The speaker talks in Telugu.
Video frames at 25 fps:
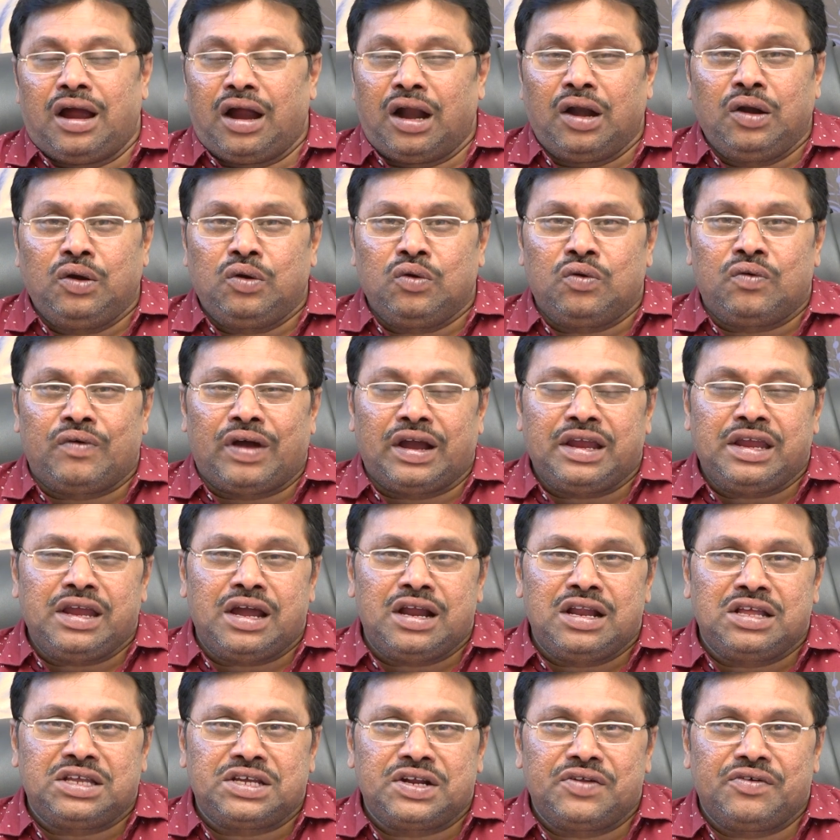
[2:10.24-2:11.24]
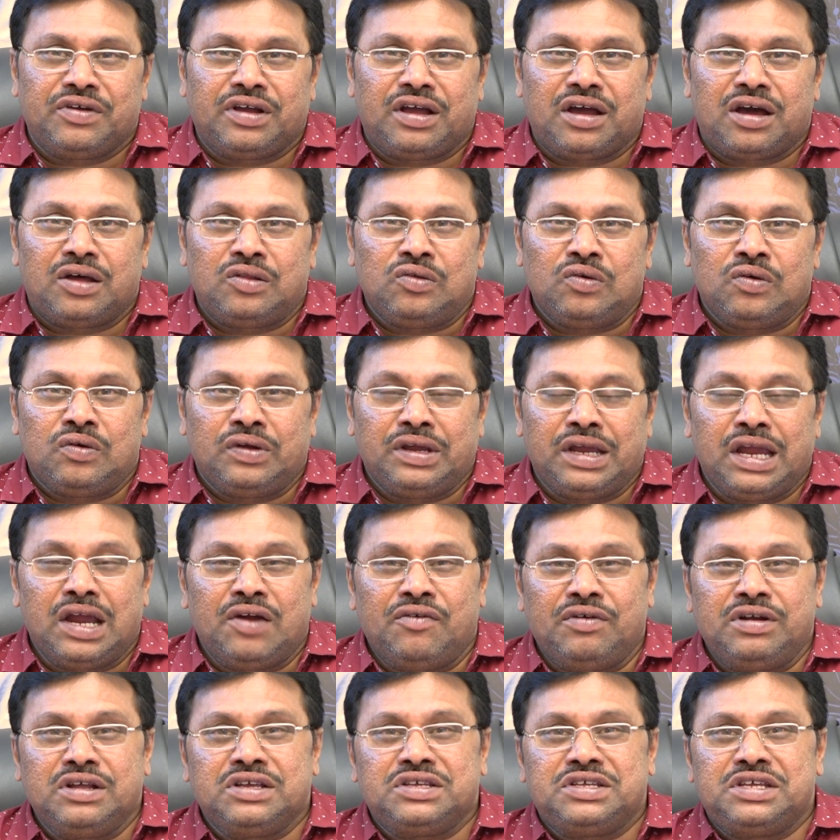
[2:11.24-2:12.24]
అంటూ వాక్యాన్ని ఇచ్చినవి కాదు
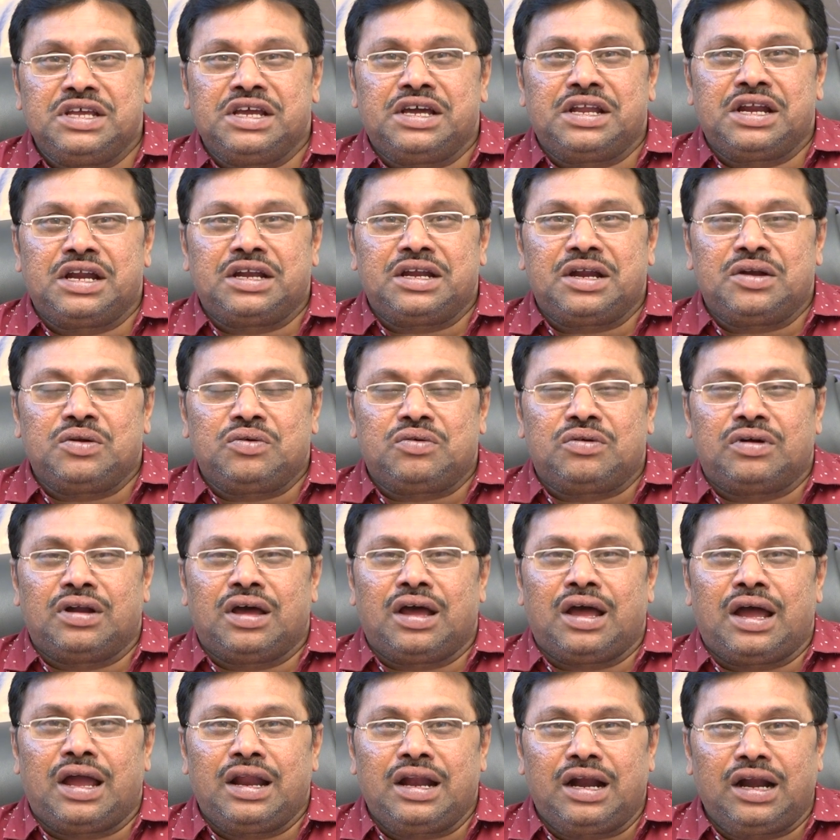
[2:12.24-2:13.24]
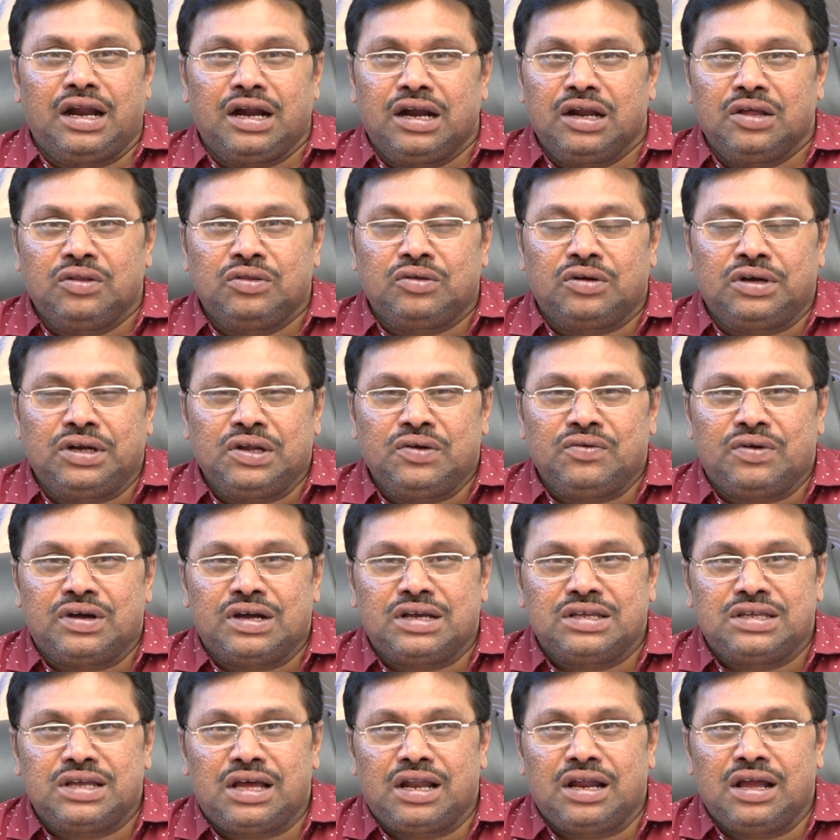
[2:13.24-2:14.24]
ఏమిటి సీక్రెట్ అని కూడా ఆయన అడగడంతో
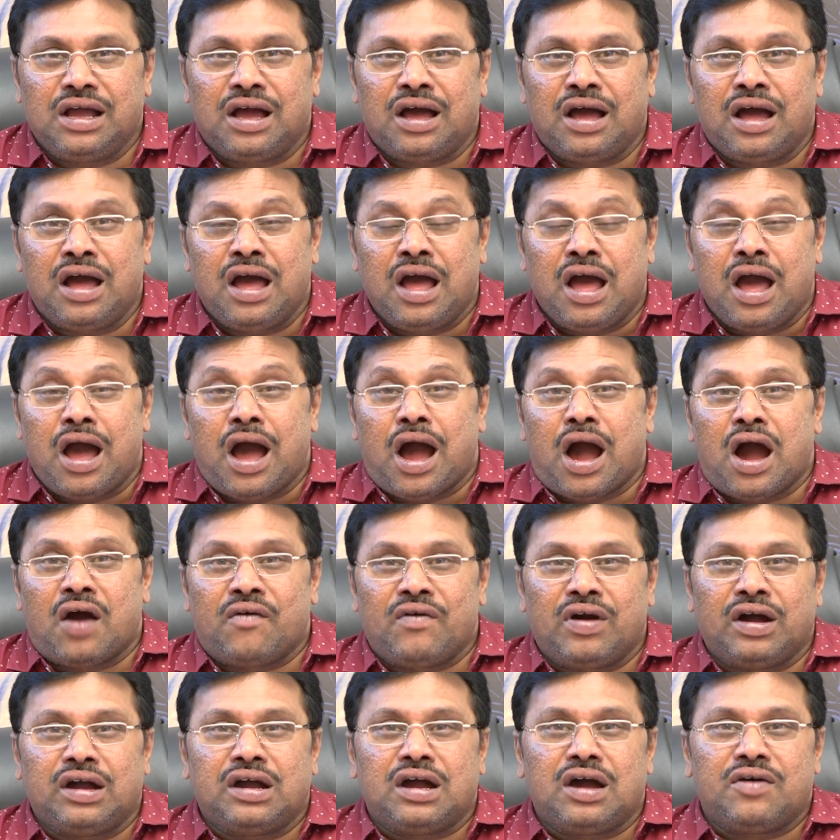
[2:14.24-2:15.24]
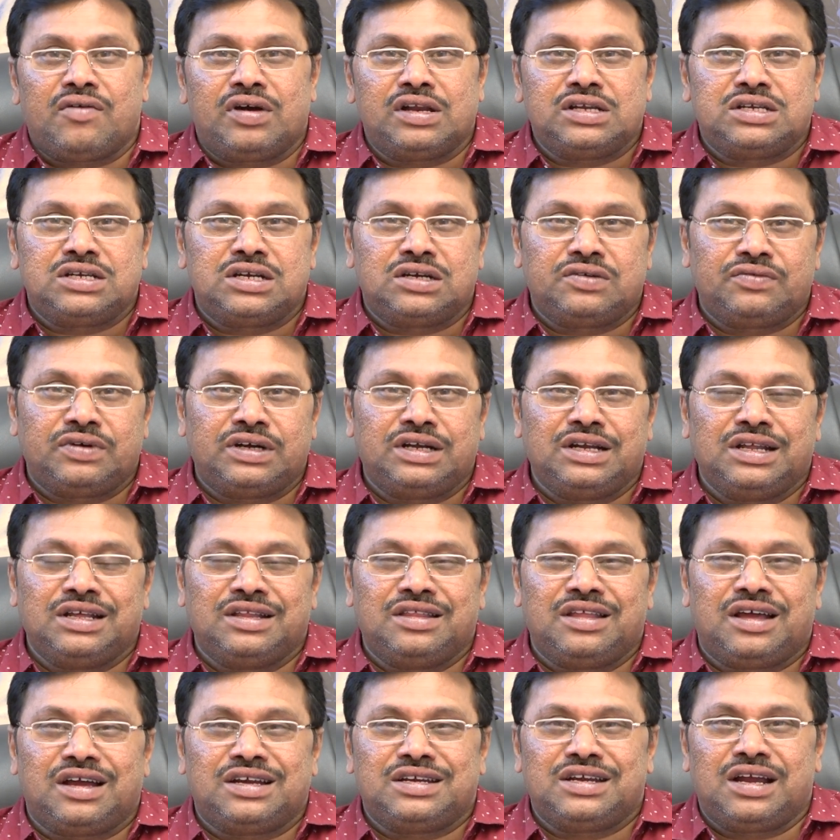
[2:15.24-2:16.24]
ఒక్కసారిగా అవాక్ కావాల్సినటువంటి
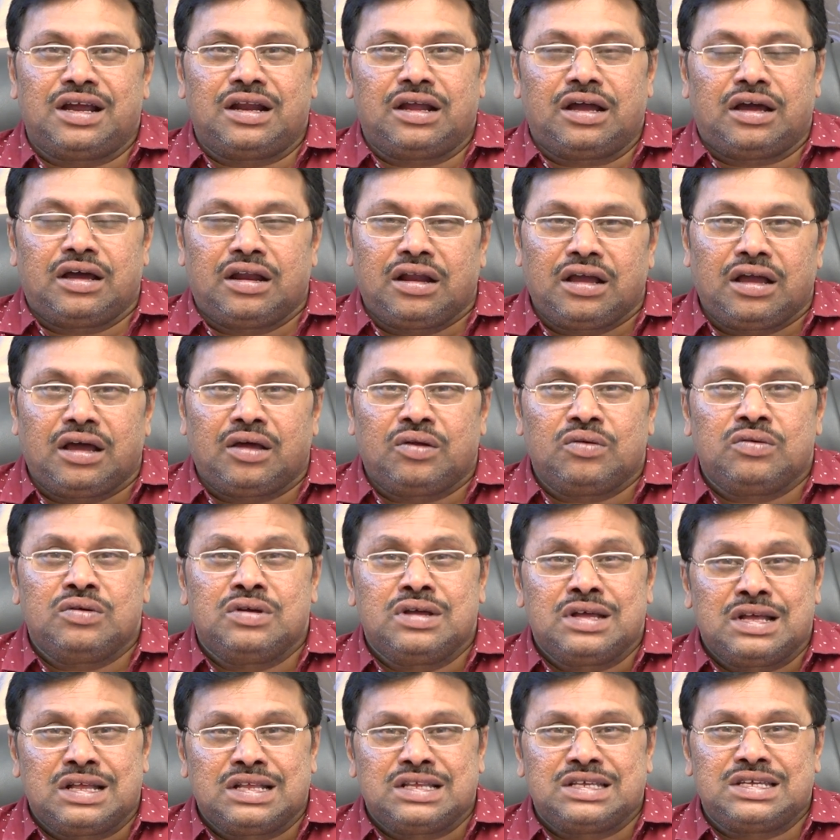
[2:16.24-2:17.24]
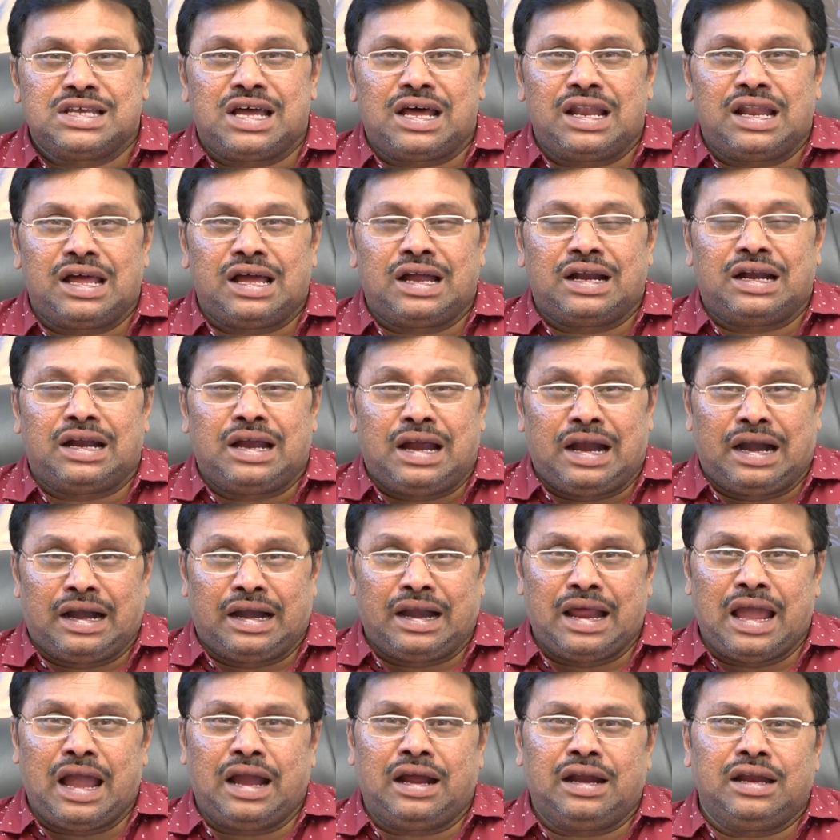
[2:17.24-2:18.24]
దాక్షాయనగర్ గారు చాలా
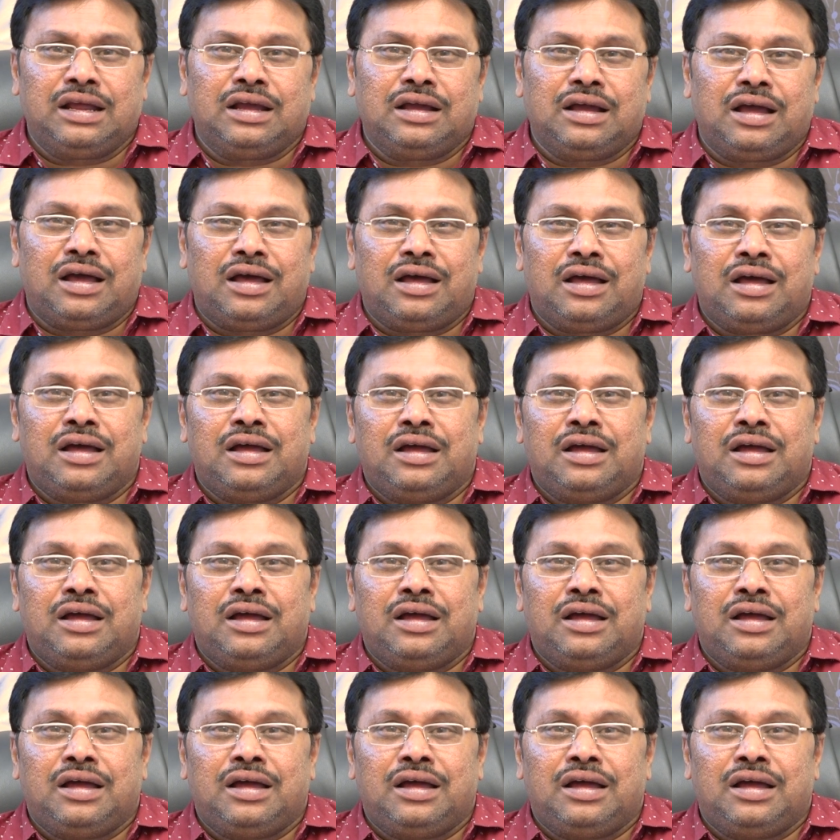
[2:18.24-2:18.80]
ట్యాక్లింగ్గా